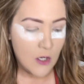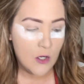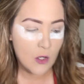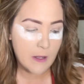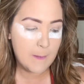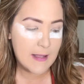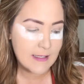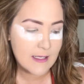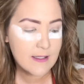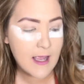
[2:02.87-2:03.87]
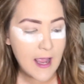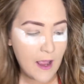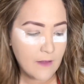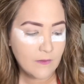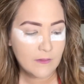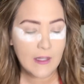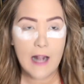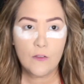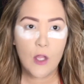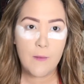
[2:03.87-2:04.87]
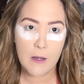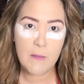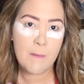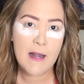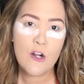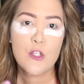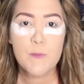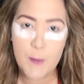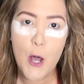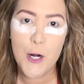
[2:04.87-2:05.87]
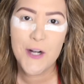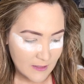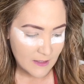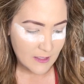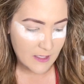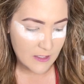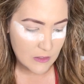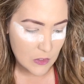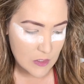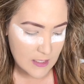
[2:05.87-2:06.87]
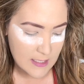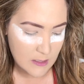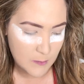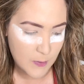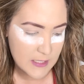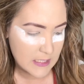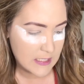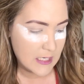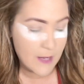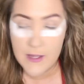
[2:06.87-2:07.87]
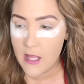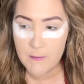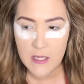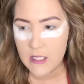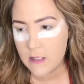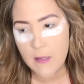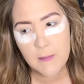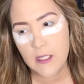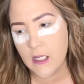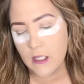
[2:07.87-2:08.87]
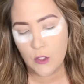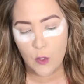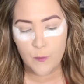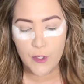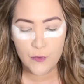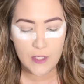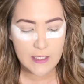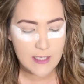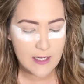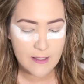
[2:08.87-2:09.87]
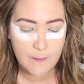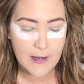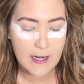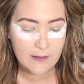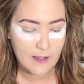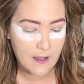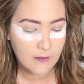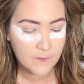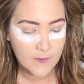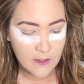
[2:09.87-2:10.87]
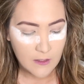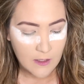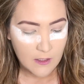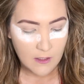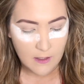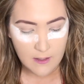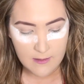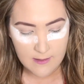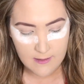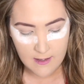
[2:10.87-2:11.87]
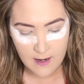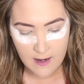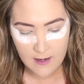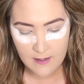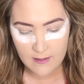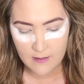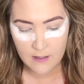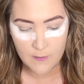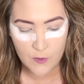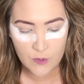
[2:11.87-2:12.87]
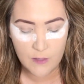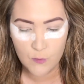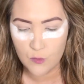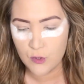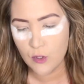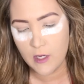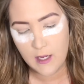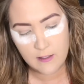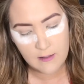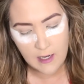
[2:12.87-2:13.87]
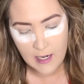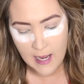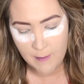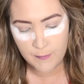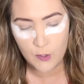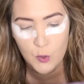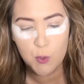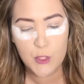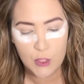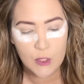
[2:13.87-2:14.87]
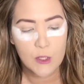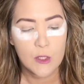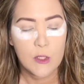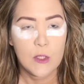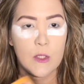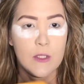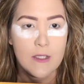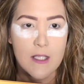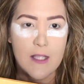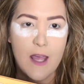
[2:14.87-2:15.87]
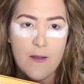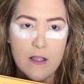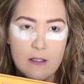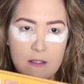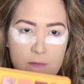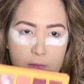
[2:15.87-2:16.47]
Lo que pasa es que trato de verme menos peor. Y entonces, pues así es la vida misma, mijito. Voy a utilizar esta paleta, este, que me gusta mucho, que es de la Produx. Ya sabes.